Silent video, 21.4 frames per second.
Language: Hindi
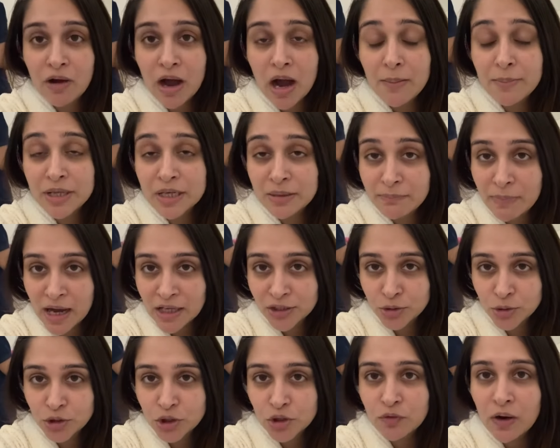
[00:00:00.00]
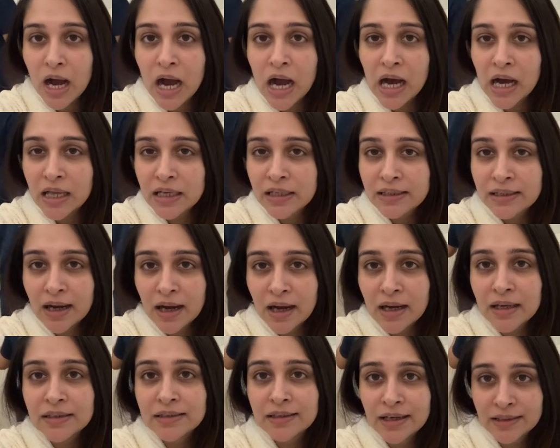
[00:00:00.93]
वहाँ मेरी बात हुई तो वहाँ हल्का
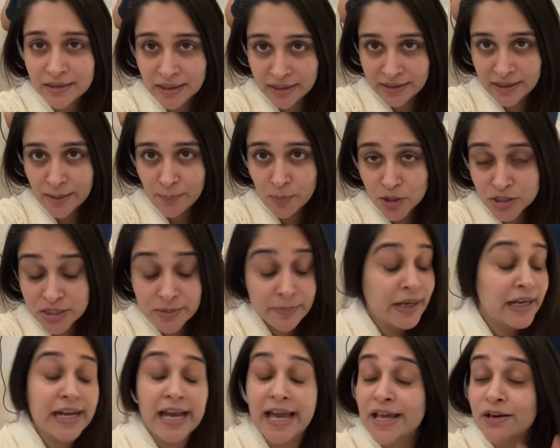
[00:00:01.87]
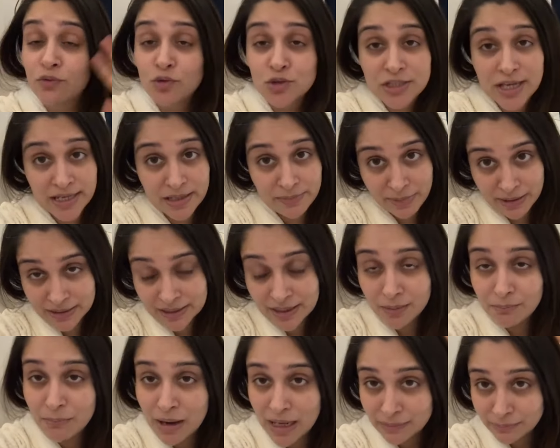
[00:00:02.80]
हल्का ठंडा मौसम है खैर वो सारी बातें
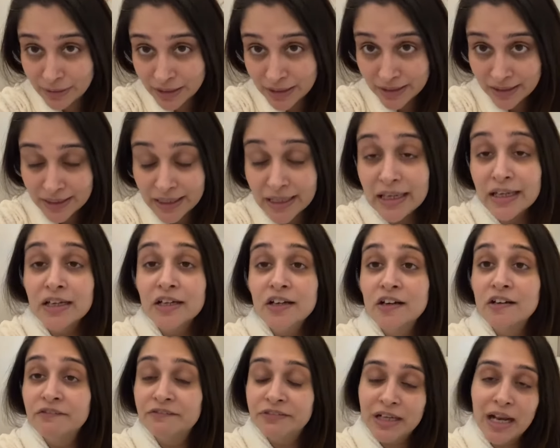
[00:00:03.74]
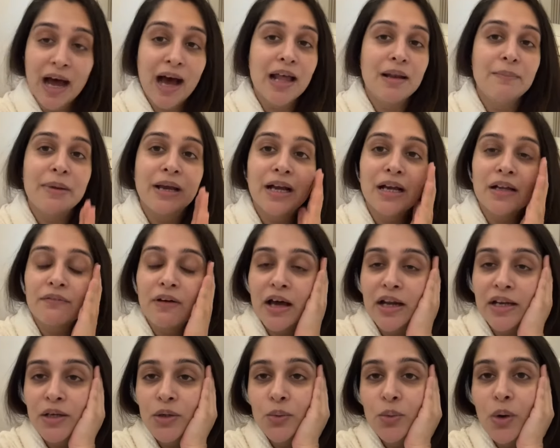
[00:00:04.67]
हम बाद में करेंगे फिलहाल मैं करवा
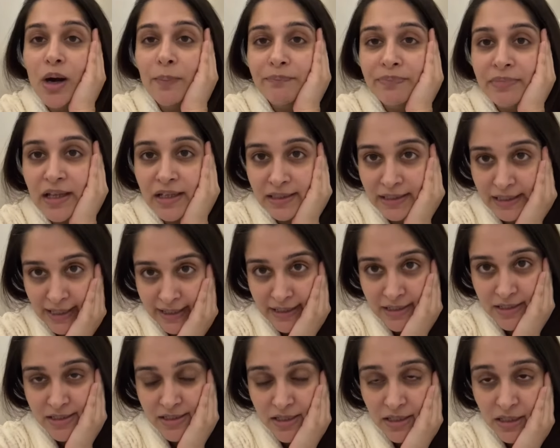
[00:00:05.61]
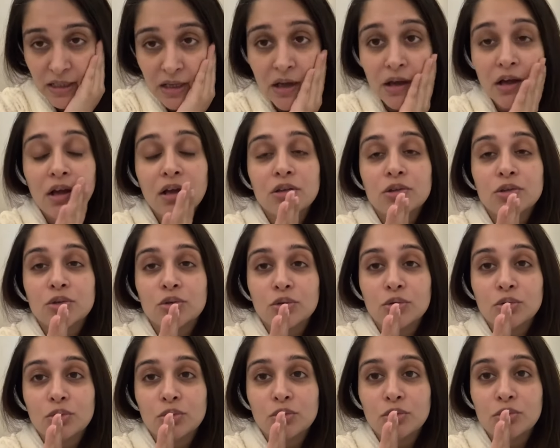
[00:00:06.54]
रही हूँ अपना लेगेसी तो
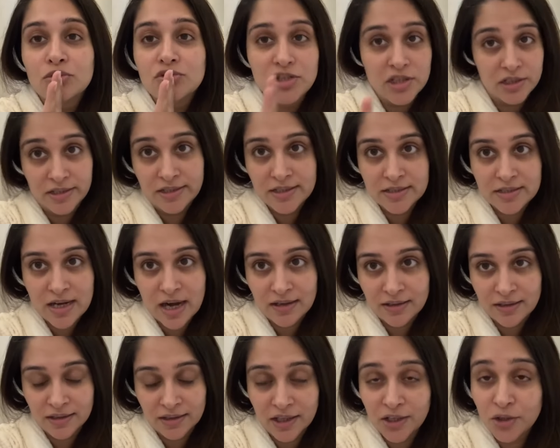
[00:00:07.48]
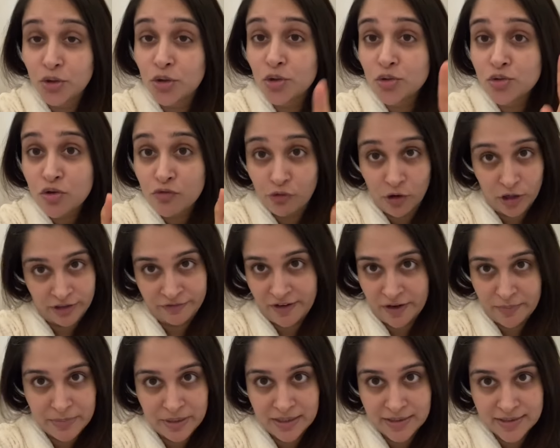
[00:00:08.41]
जल्दी से स्टार्ट करते हैं क्योंकि उसको फोर्टी
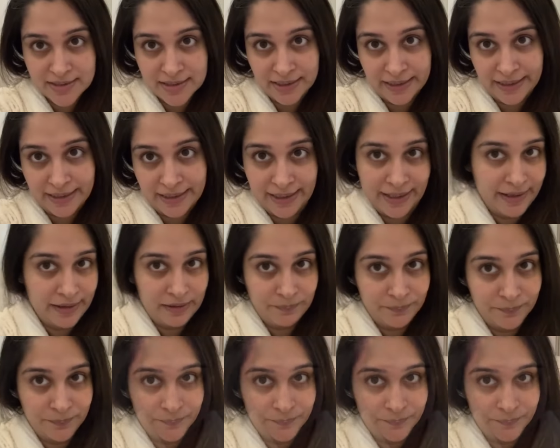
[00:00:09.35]
मिनट्स लगेंगे है ना